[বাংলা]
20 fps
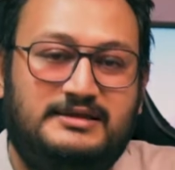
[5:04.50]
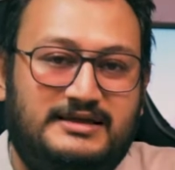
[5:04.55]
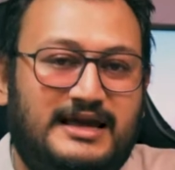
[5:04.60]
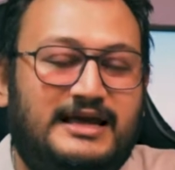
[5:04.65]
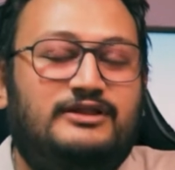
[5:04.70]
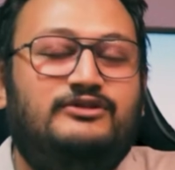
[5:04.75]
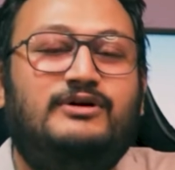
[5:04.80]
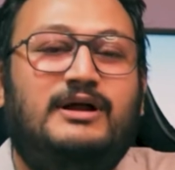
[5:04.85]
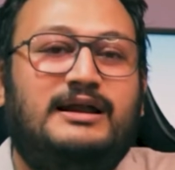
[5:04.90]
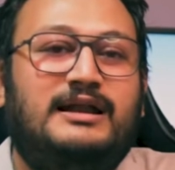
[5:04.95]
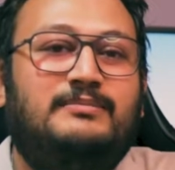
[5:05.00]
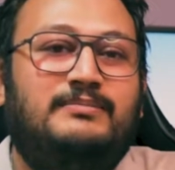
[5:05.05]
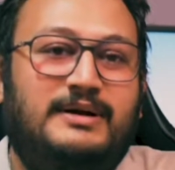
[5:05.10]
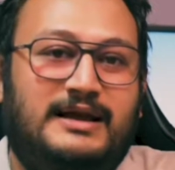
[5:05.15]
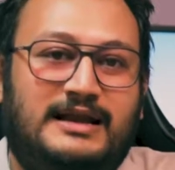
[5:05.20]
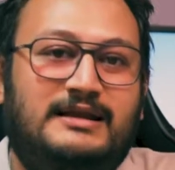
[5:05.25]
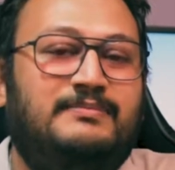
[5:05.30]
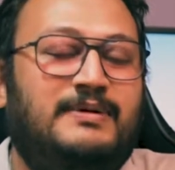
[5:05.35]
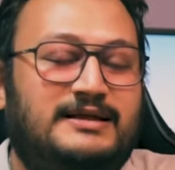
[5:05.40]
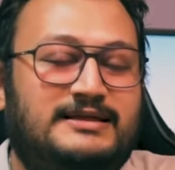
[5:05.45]
যেহেতু একটা
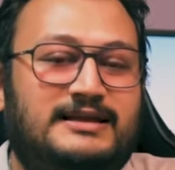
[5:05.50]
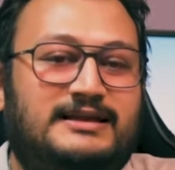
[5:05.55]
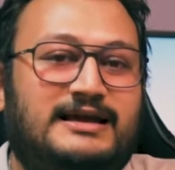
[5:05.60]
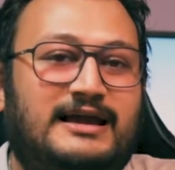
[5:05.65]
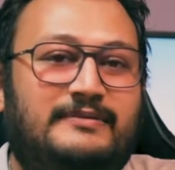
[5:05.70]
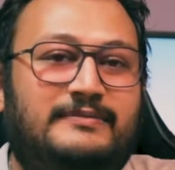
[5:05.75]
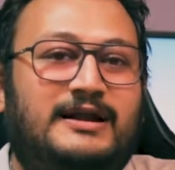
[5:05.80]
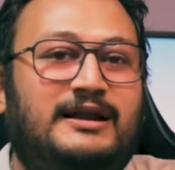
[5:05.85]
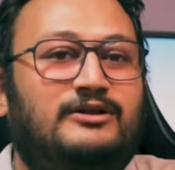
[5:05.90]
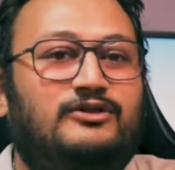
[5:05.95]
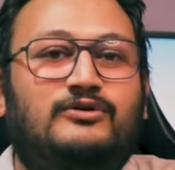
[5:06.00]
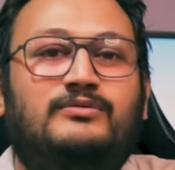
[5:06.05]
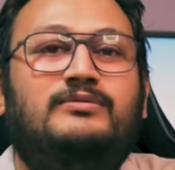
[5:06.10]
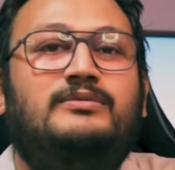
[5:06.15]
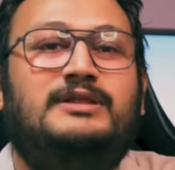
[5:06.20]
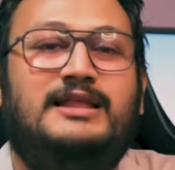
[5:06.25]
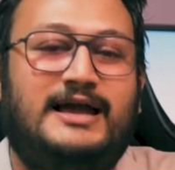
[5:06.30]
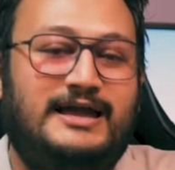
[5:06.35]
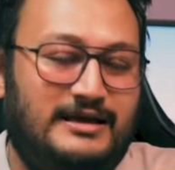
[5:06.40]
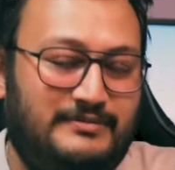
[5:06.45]
এটা বাজেট ক্যাবিনেট তো
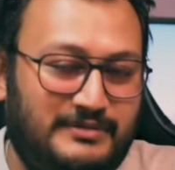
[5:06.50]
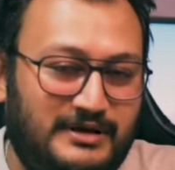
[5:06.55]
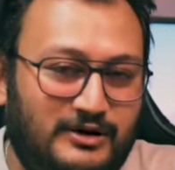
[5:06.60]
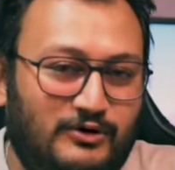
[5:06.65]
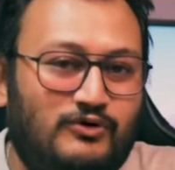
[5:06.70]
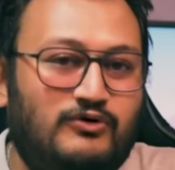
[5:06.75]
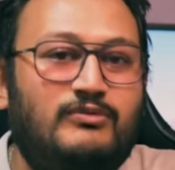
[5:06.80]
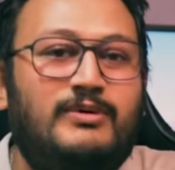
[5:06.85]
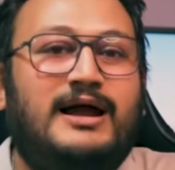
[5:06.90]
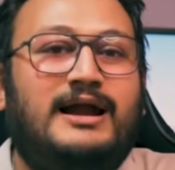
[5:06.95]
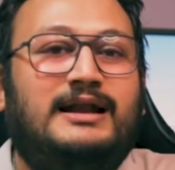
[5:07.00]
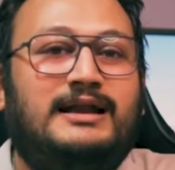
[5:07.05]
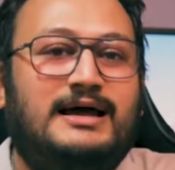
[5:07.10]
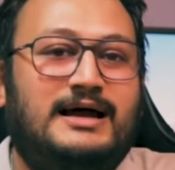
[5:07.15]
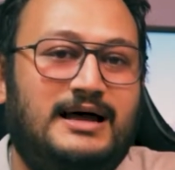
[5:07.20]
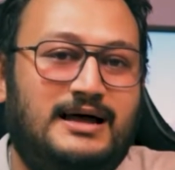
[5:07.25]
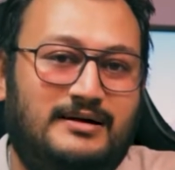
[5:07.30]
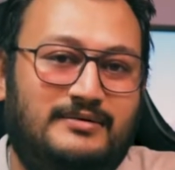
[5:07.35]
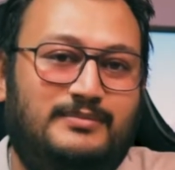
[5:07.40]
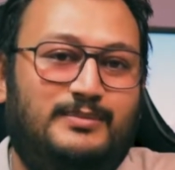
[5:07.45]
তাই আমি খুব একটা
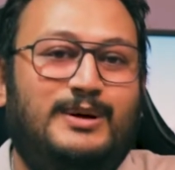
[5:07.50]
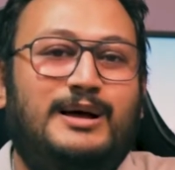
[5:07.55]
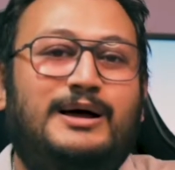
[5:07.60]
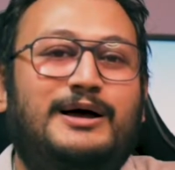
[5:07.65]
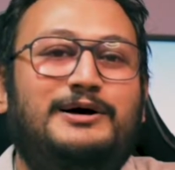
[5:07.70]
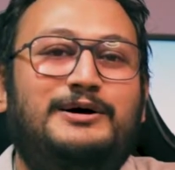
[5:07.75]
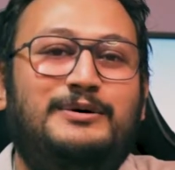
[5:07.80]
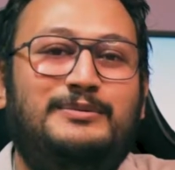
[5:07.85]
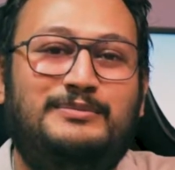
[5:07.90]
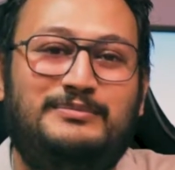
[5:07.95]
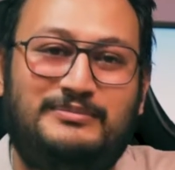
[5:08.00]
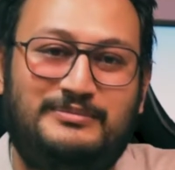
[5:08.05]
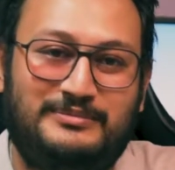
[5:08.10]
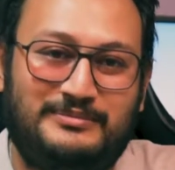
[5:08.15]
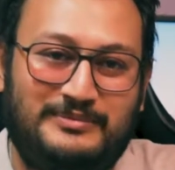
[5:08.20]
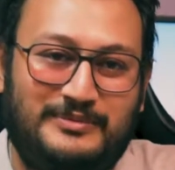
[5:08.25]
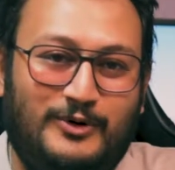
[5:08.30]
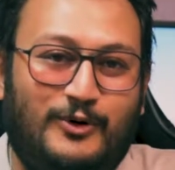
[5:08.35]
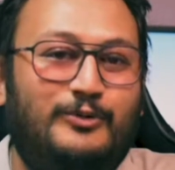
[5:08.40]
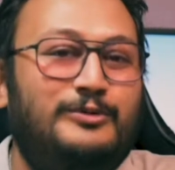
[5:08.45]

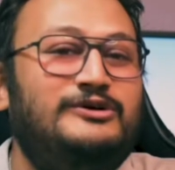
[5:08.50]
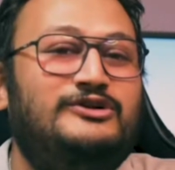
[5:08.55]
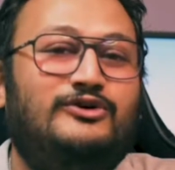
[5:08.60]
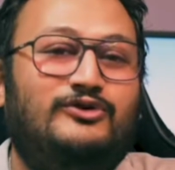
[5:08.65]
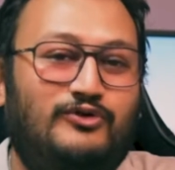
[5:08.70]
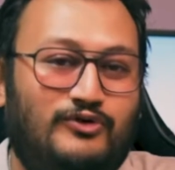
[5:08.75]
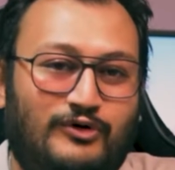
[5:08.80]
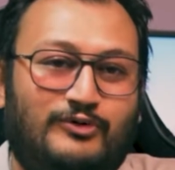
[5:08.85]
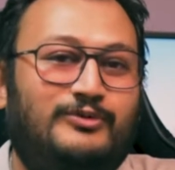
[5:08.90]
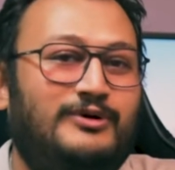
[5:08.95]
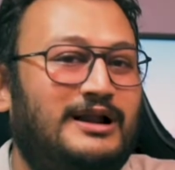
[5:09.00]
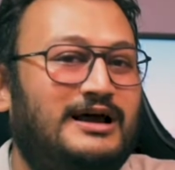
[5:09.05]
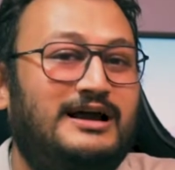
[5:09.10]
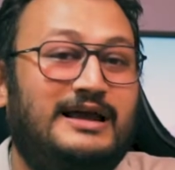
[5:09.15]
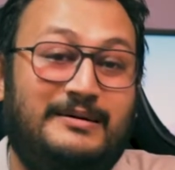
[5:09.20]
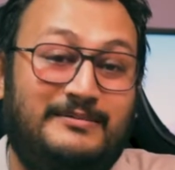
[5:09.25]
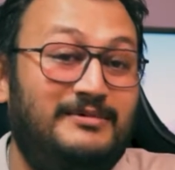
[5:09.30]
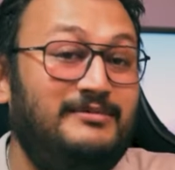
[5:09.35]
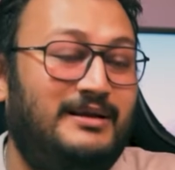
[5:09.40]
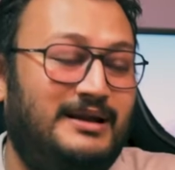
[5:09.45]
অভিযোগ করবো না
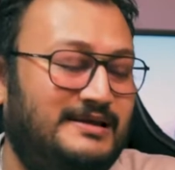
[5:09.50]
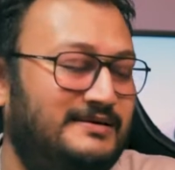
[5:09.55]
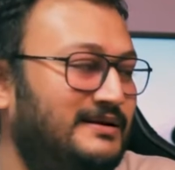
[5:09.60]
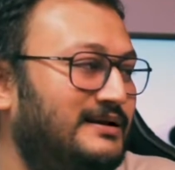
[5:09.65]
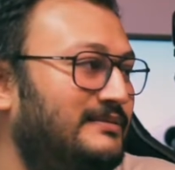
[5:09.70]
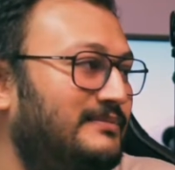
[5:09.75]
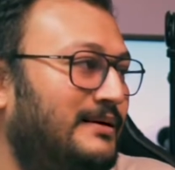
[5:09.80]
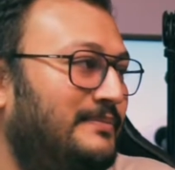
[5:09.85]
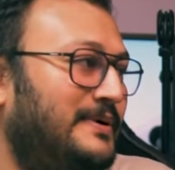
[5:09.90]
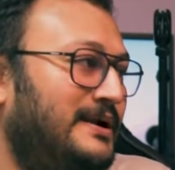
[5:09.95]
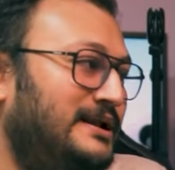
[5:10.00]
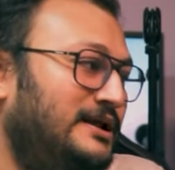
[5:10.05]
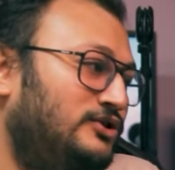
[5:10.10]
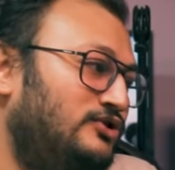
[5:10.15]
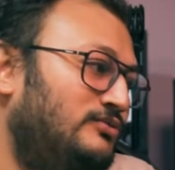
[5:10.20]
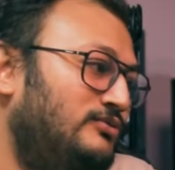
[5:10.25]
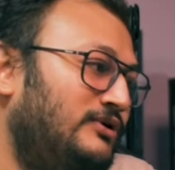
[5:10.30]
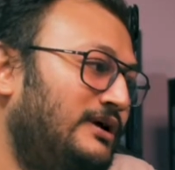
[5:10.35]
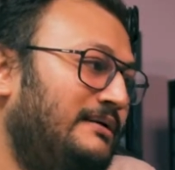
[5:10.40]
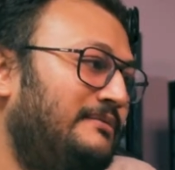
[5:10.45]
কেবিল ম্যানেজমেন্টের ব্যাপার নিয়ে
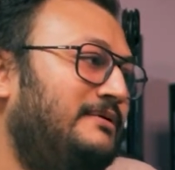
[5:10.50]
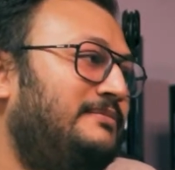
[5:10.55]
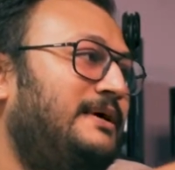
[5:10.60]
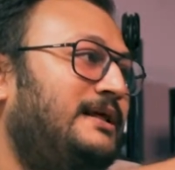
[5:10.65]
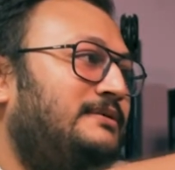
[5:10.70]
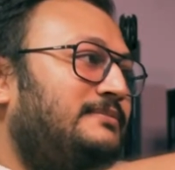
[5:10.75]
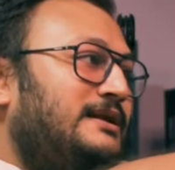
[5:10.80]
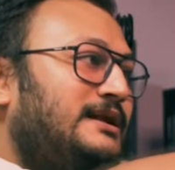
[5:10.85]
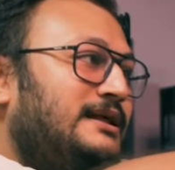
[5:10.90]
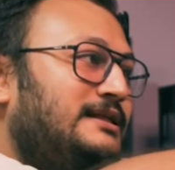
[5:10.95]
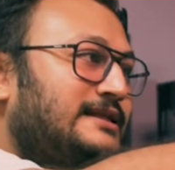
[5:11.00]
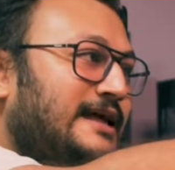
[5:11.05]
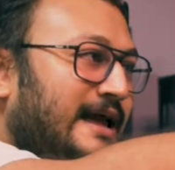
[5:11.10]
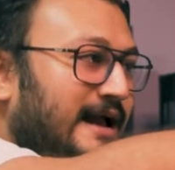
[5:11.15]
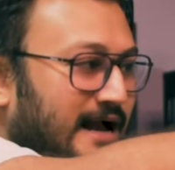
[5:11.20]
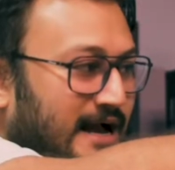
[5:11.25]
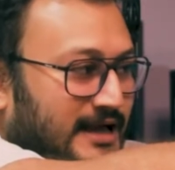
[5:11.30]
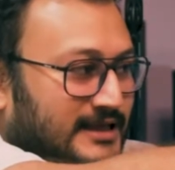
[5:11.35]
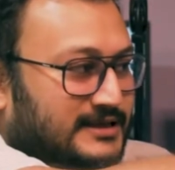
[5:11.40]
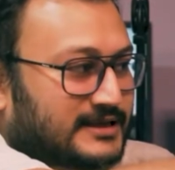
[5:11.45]
তবু কেবিল ম্যানেজমেন্টের
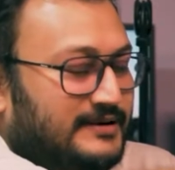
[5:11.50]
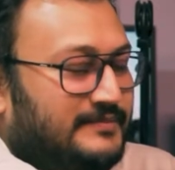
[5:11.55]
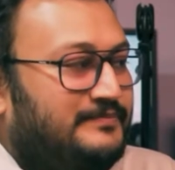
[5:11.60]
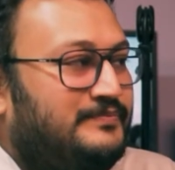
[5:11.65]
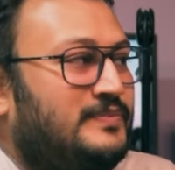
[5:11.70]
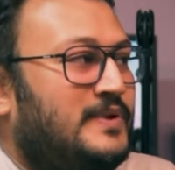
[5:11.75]
জায়গা আছে